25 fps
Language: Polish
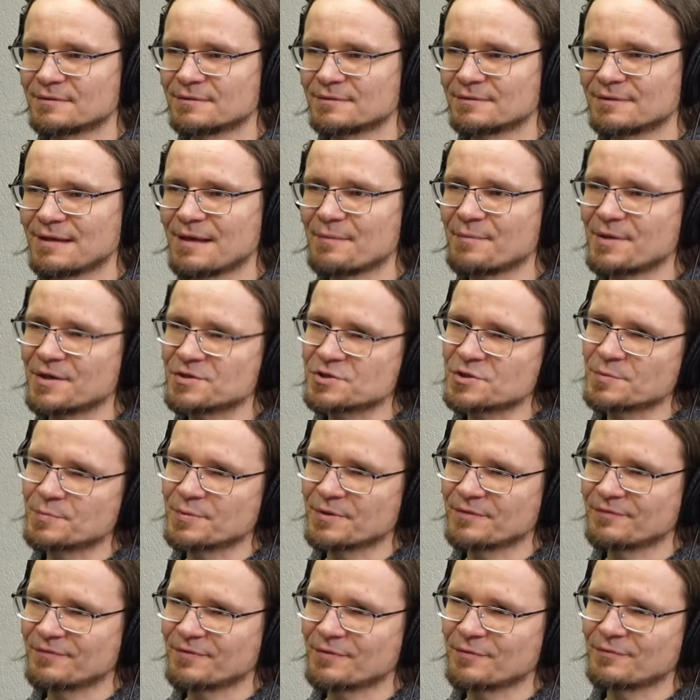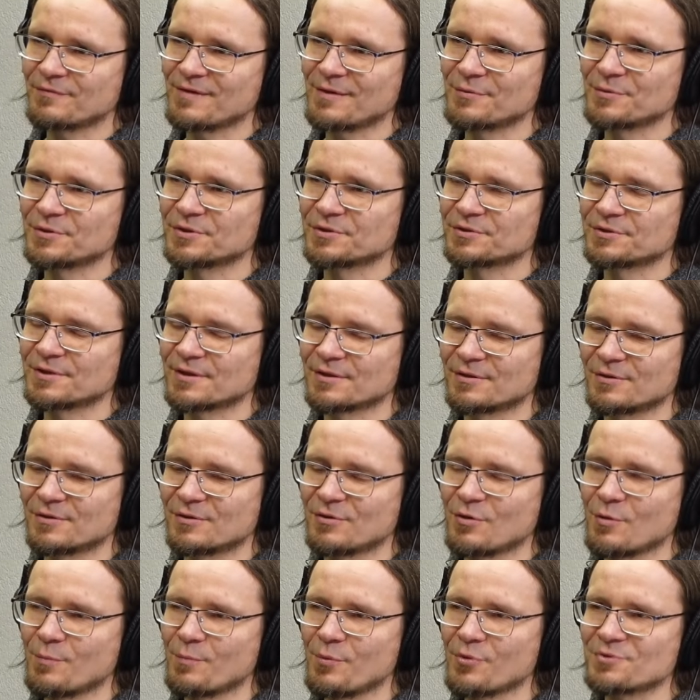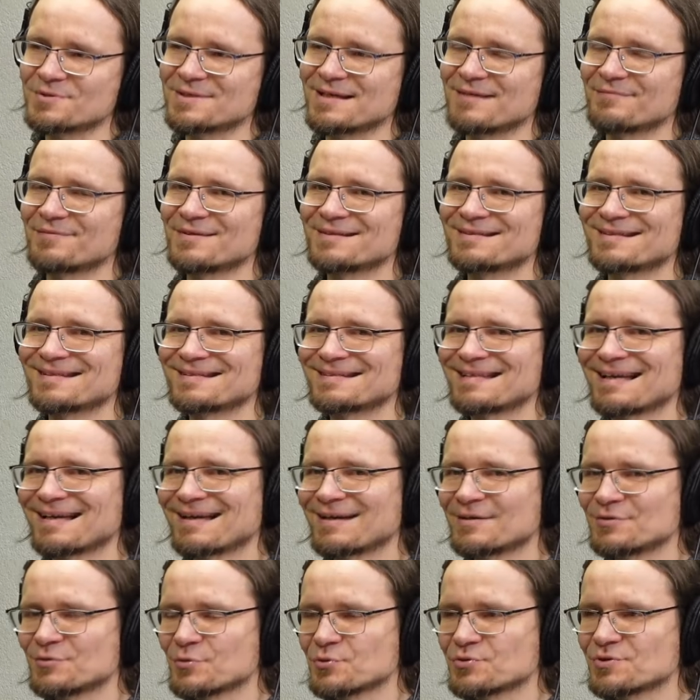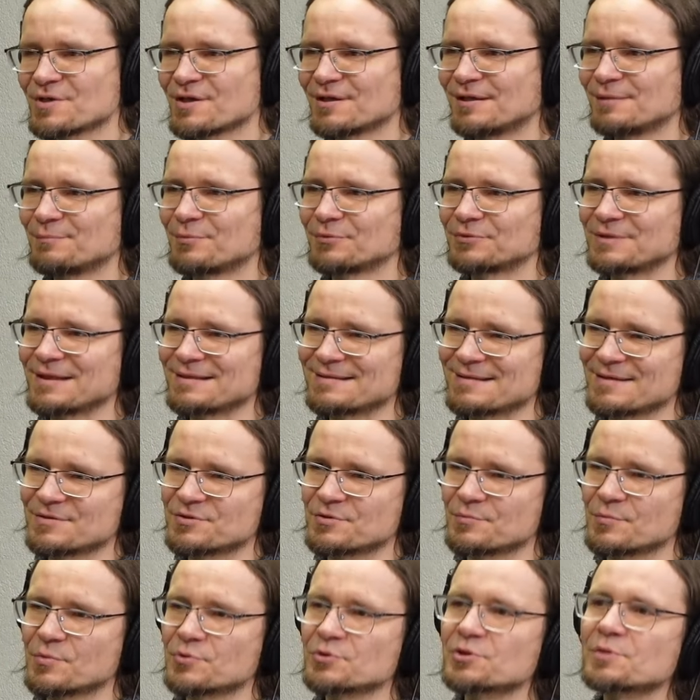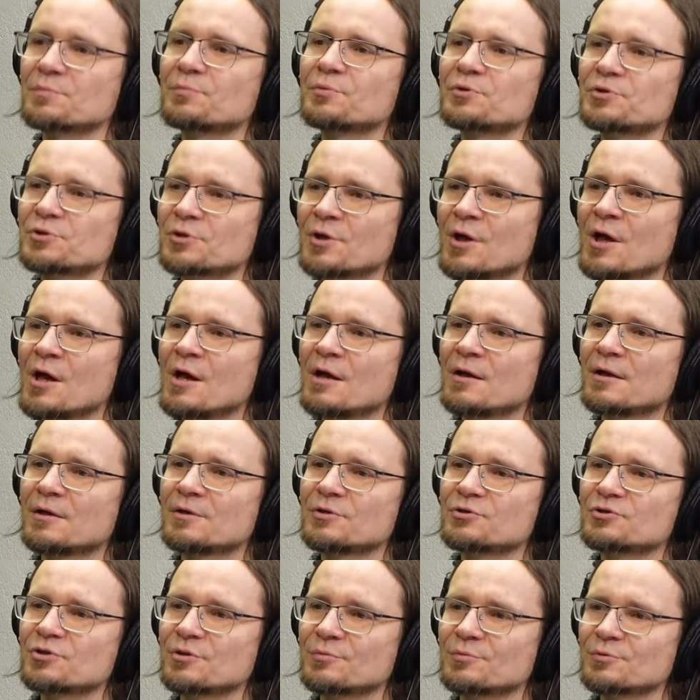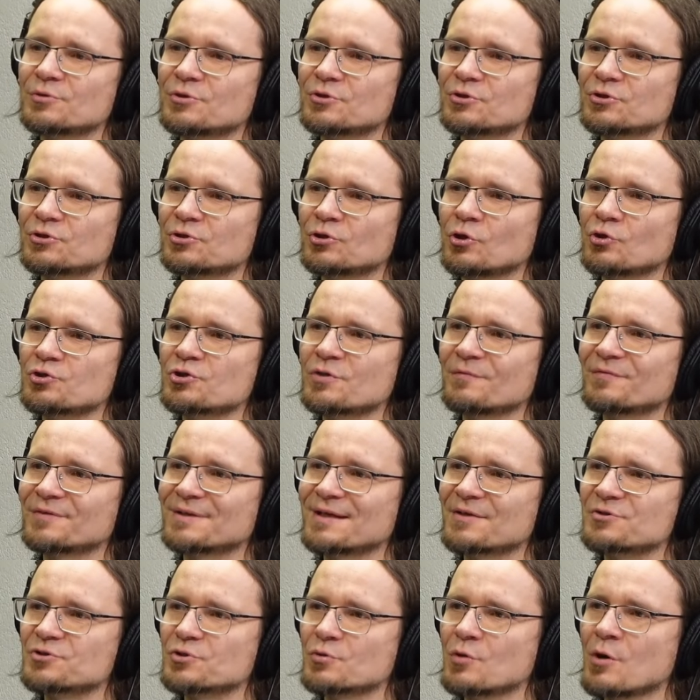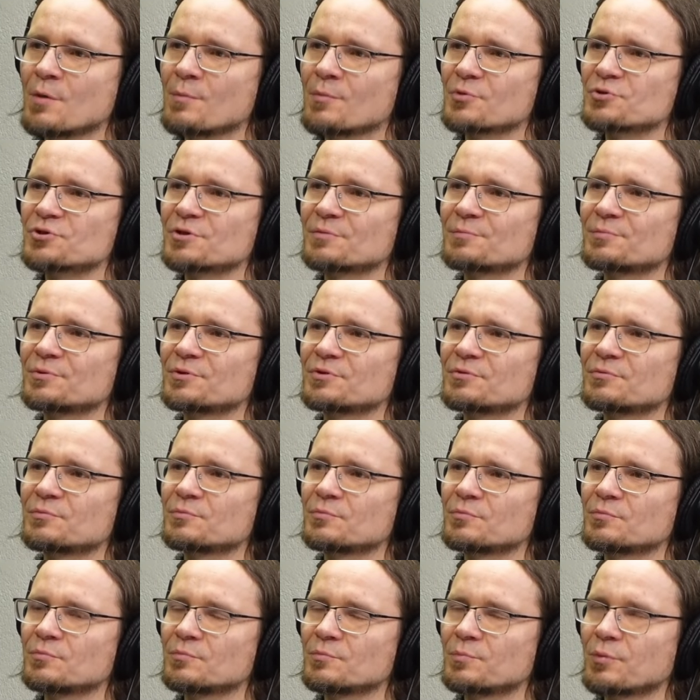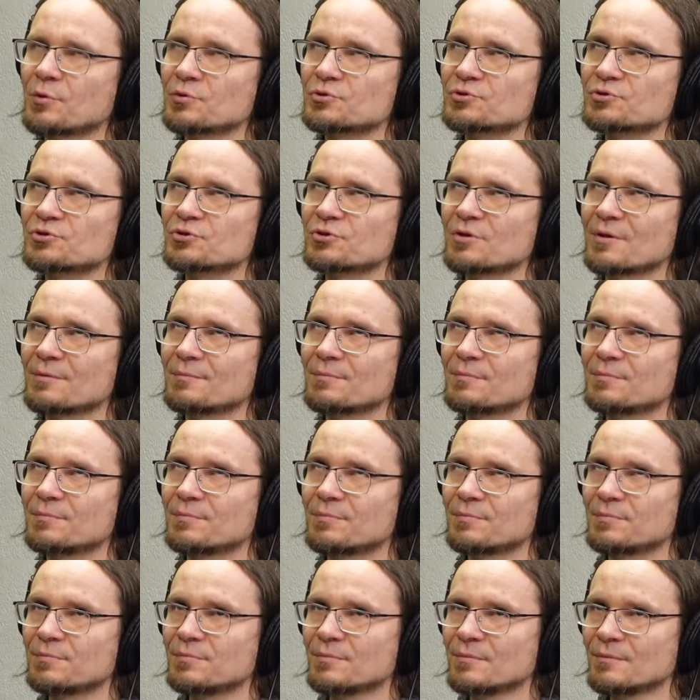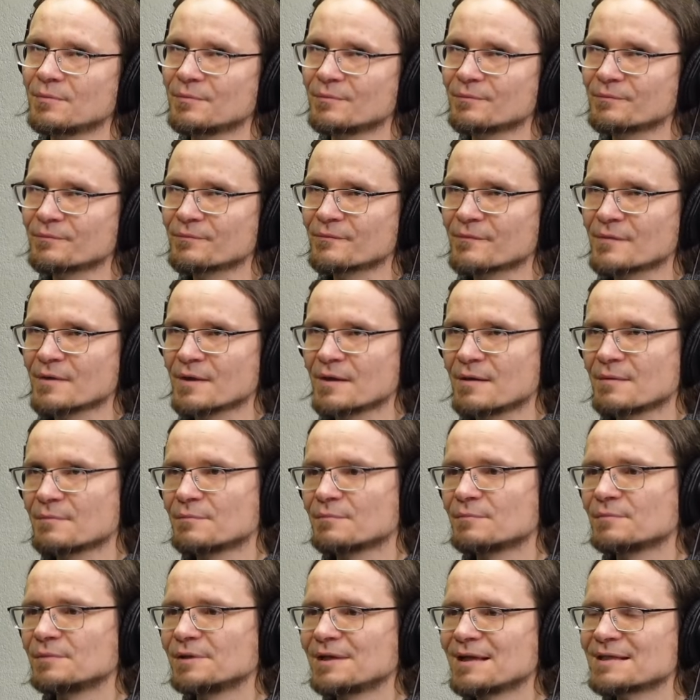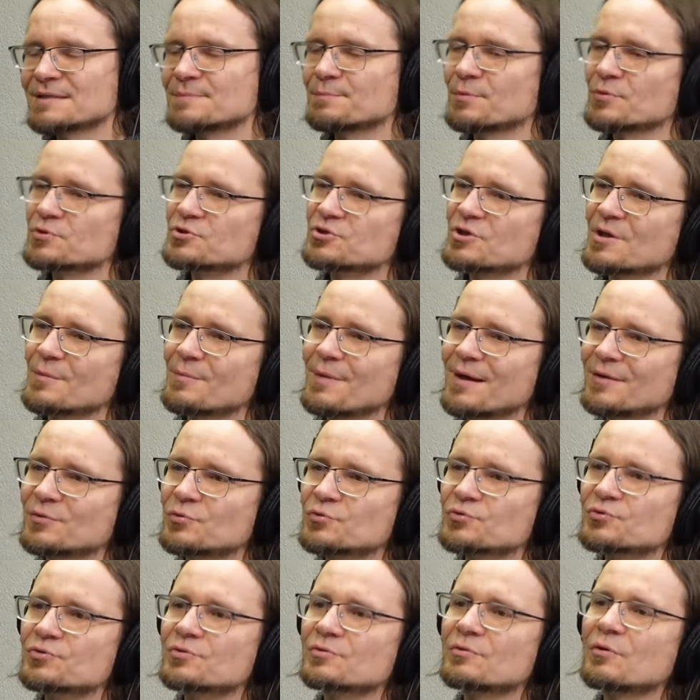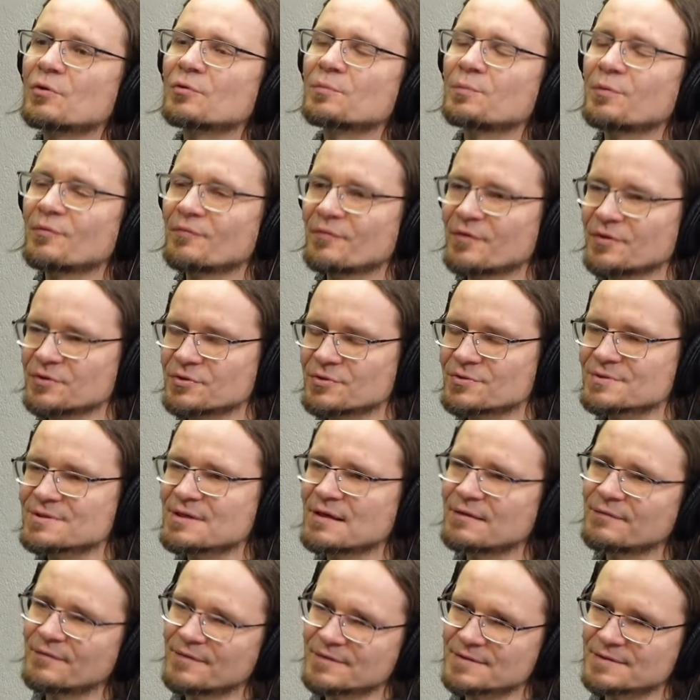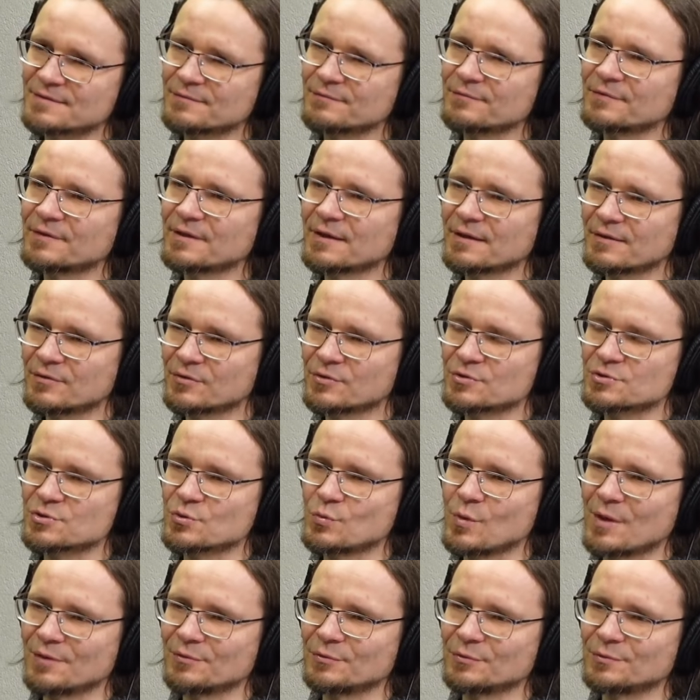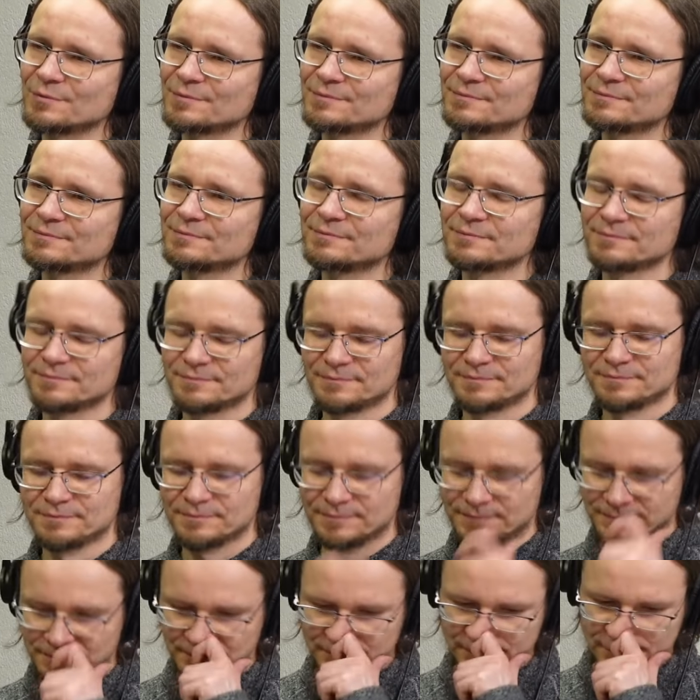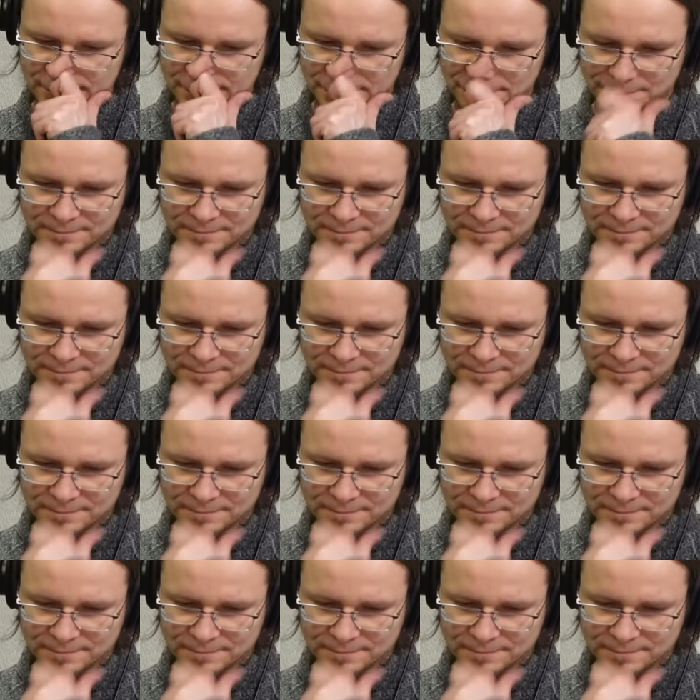najbardziej preferowały tego oposa, więc jest taka luźna hipoteza, że może być, żeby to się wydarzyło, może by potrzeb... jest potrzeba już odpowiednio zaawansowanego rozkładu. Tak. No ale tu